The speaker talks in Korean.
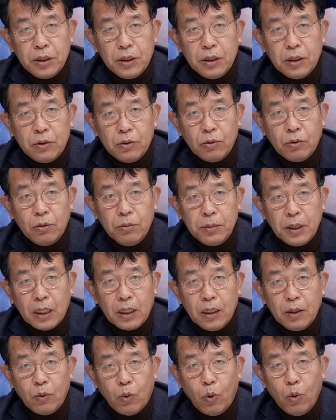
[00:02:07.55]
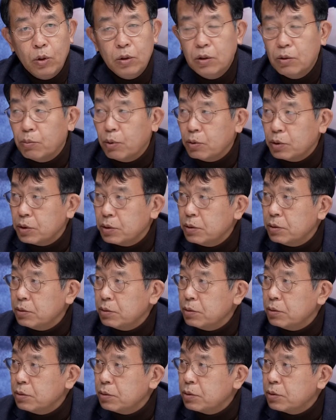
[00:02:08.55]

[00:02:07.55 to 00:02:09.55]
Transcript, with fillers: 이제 조금 약간 올드 보수